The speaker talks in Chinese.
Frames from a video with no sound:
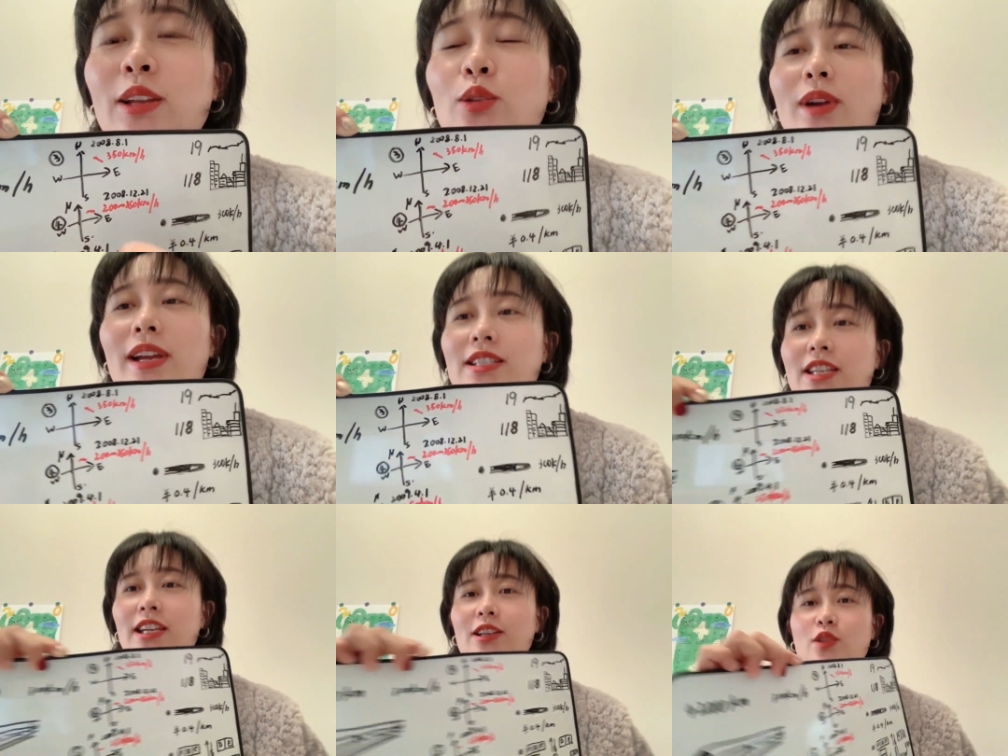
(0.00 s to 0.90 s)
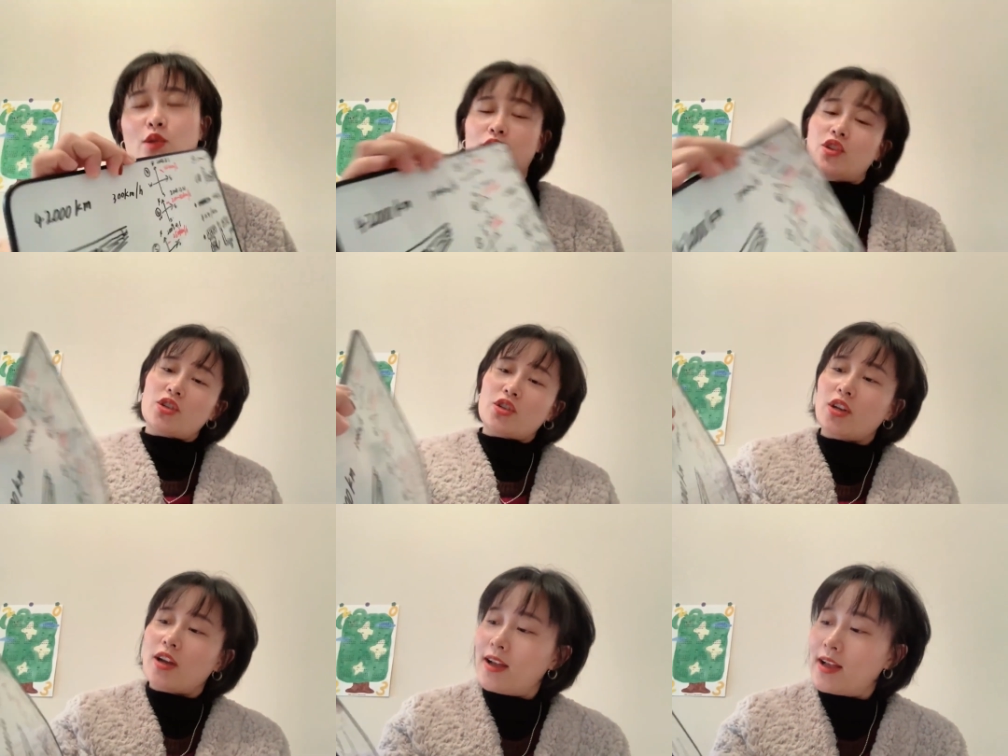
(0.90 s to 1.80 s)
对，这个就
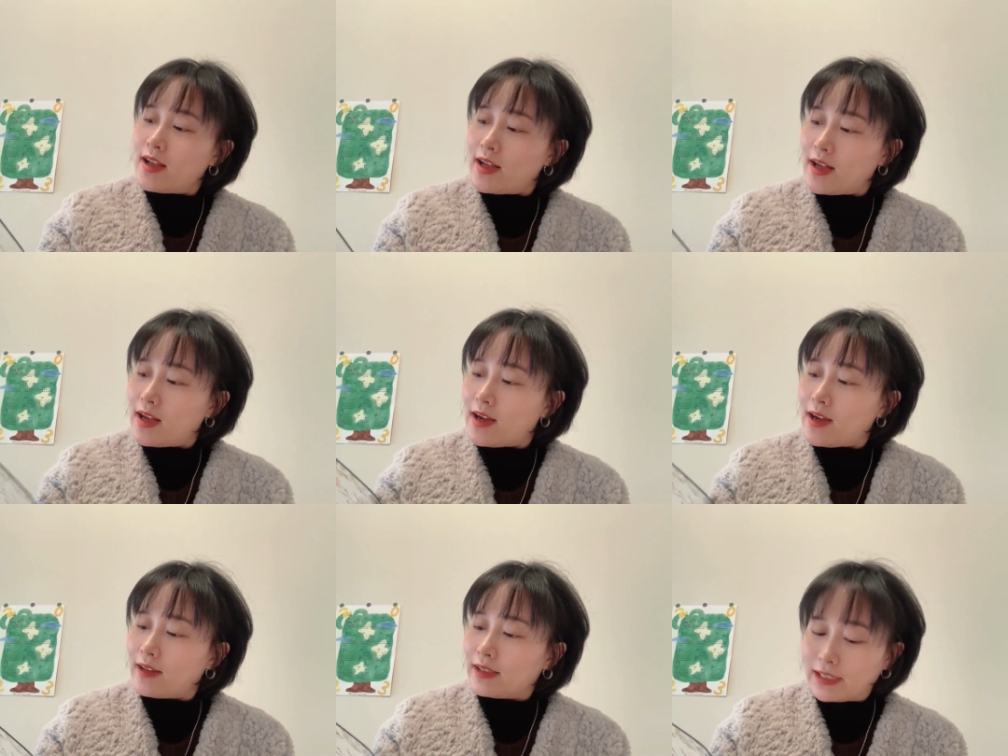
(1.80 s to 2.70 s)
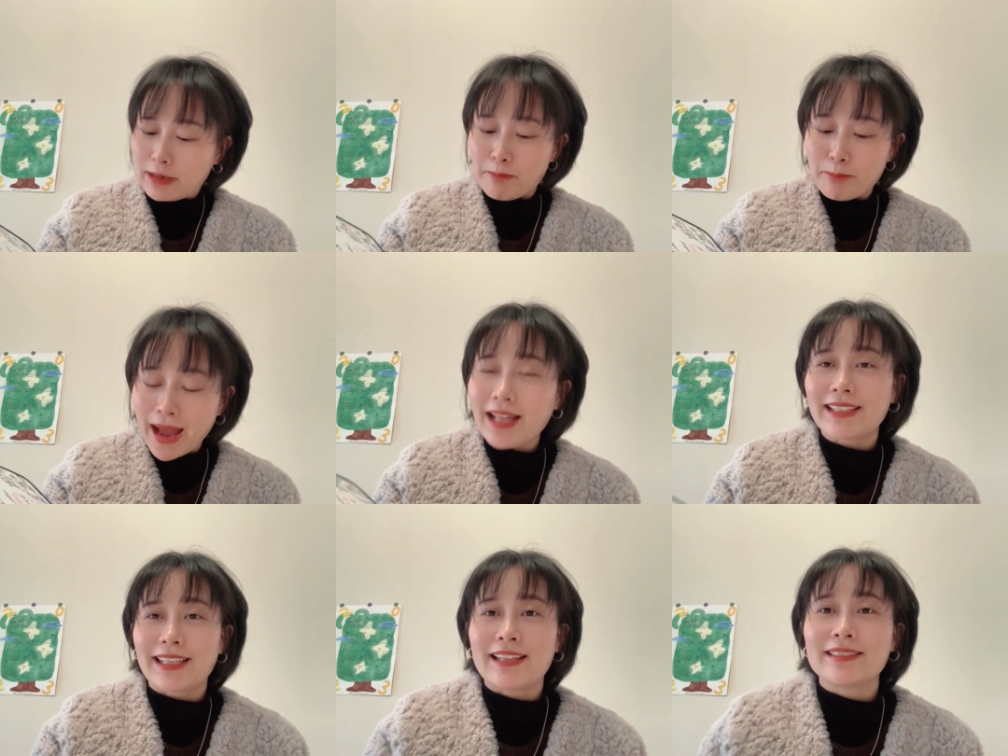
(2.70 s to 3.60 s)
是。啊，零八
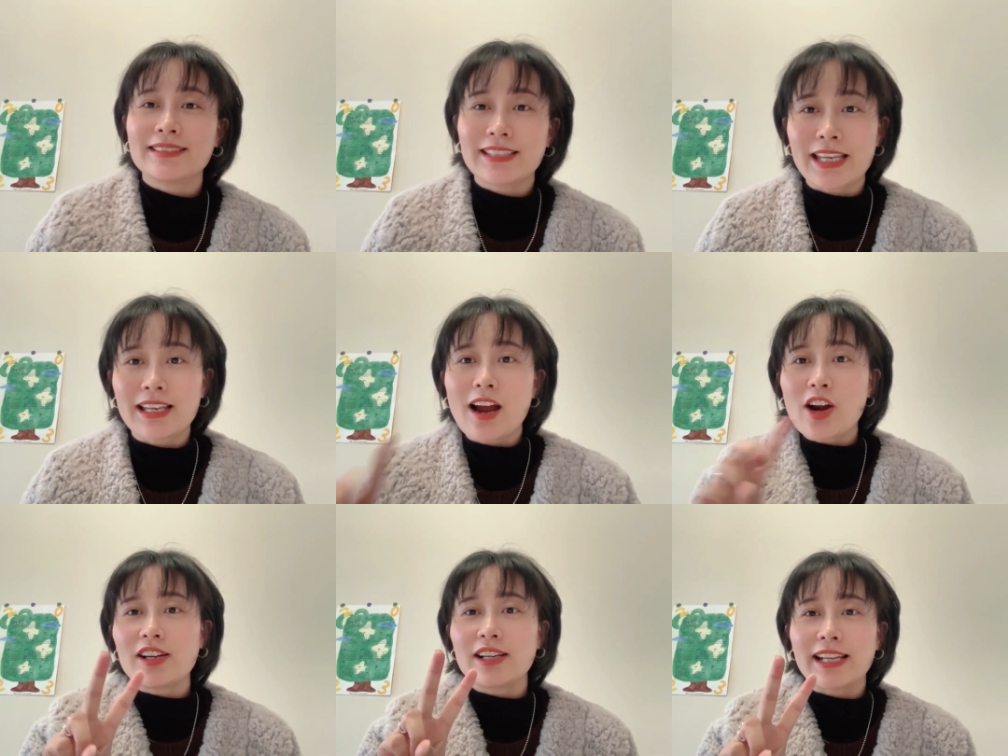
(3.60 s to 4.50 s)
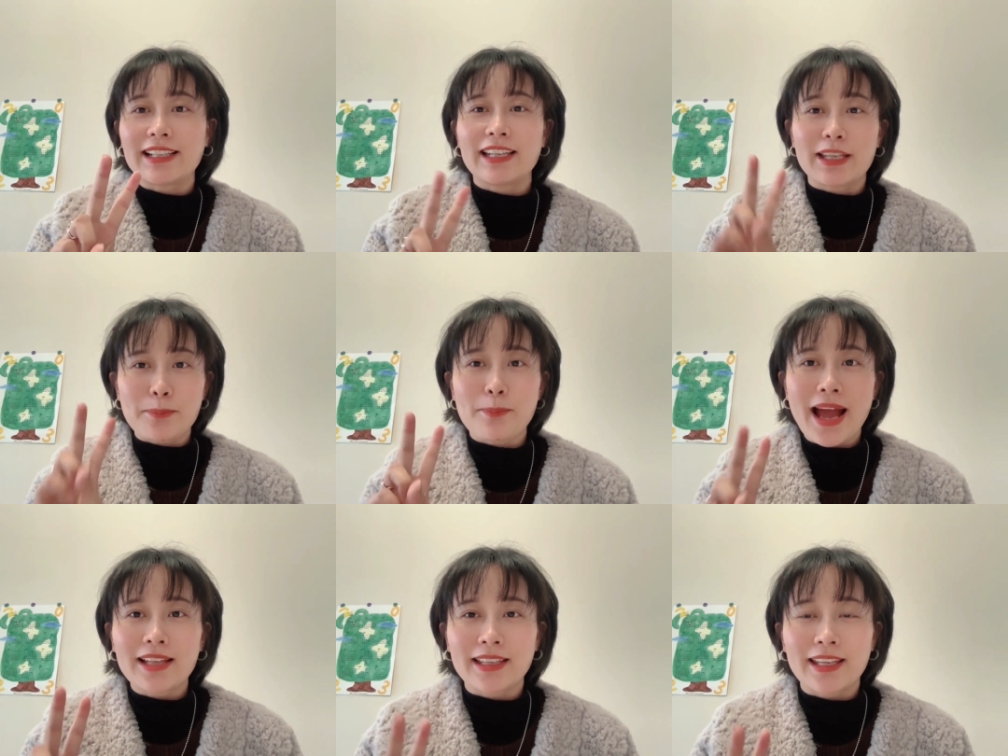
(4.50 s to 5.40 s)
年，零二零零
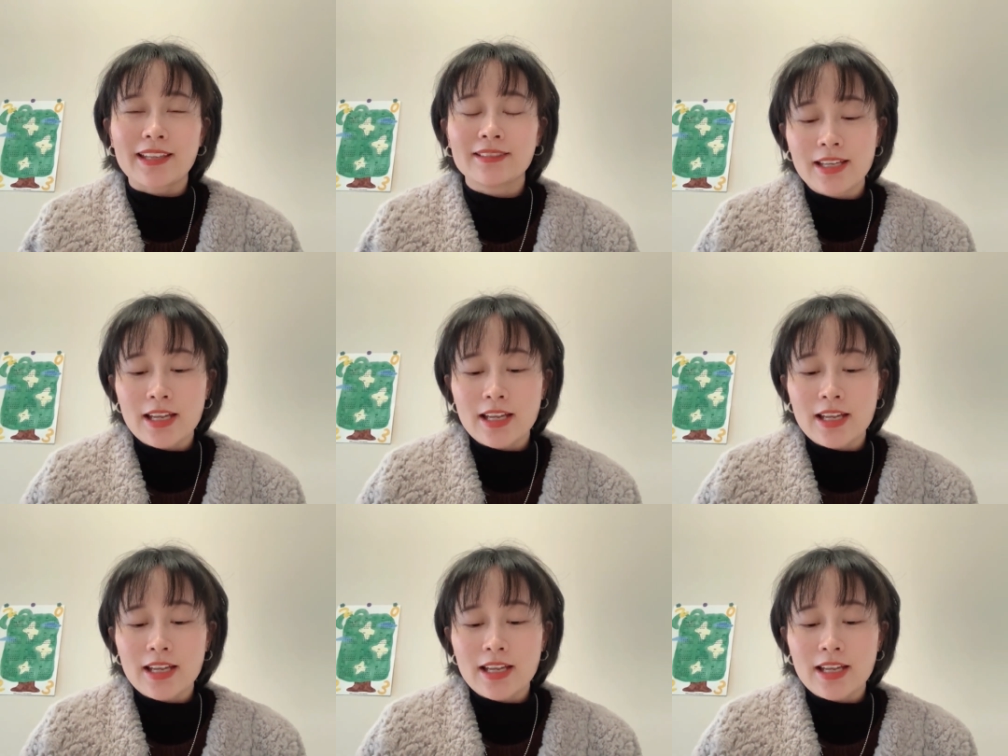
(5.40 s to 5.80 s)
八年